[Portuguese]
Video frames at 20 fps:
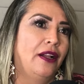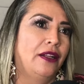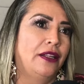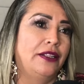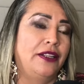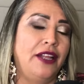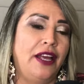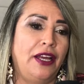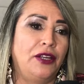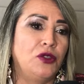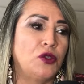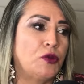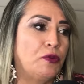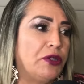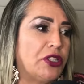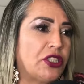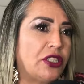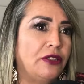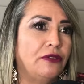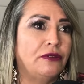E, né? e os
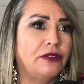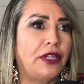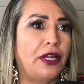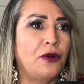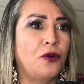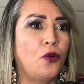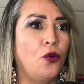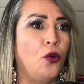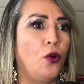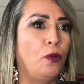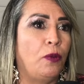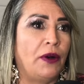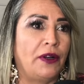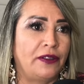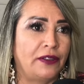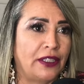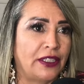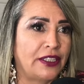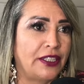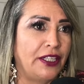bichinhos não têm
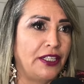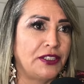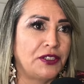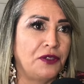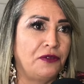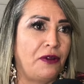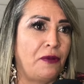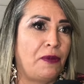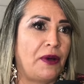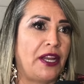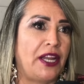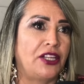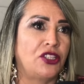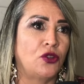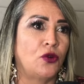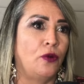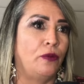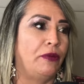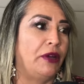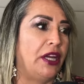culpa. A criança não vai parar
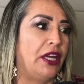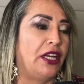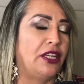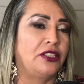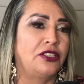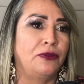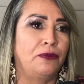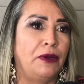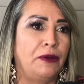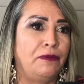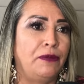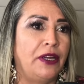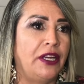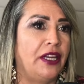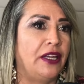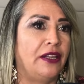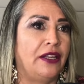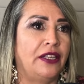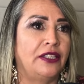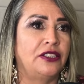de comer, de
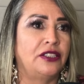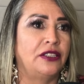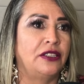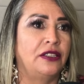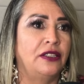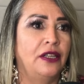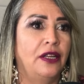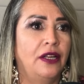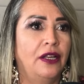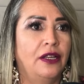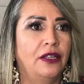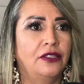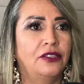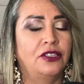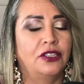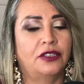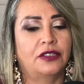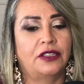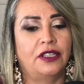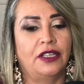beber, né? de,
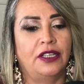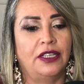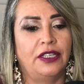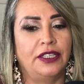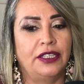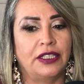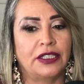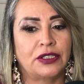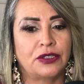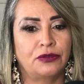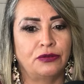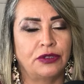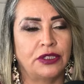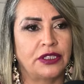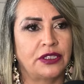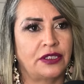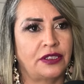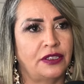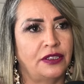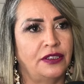de ter ali as
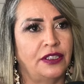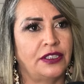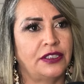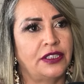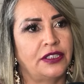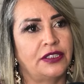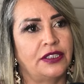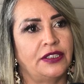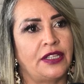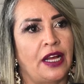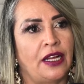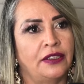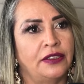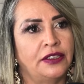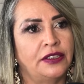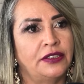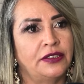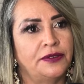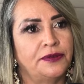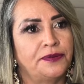suas
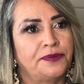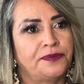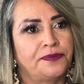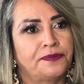necessidades.